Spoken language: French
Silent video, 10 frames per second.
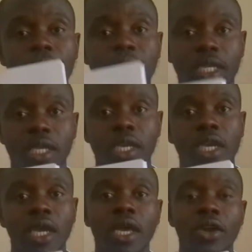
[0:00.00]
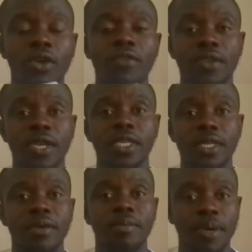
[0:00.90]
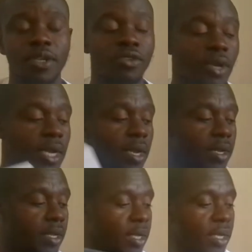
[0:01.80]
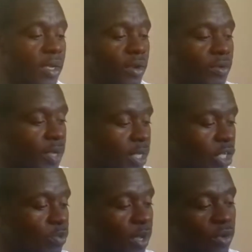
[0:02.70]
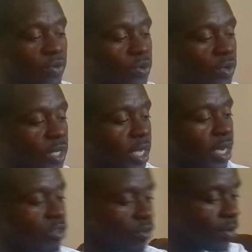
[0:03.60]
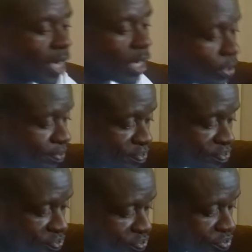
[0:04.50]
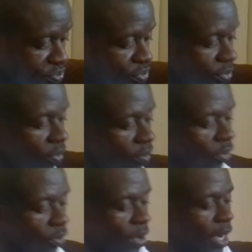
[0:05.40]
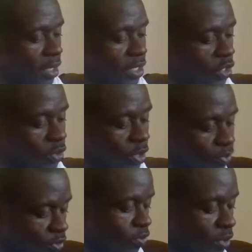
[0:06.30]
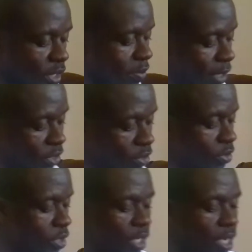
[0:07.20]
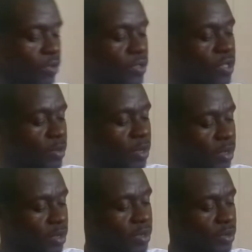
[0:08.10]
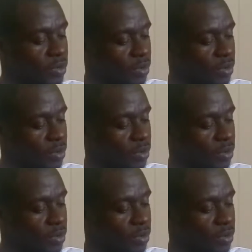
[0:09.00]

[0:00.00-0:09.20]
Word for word: maîtriser leur finances personnelles. J'espère que vous comptez les ouvrages. Voilà, j'espère que vous comptez parce que déjà nous sommes, euh,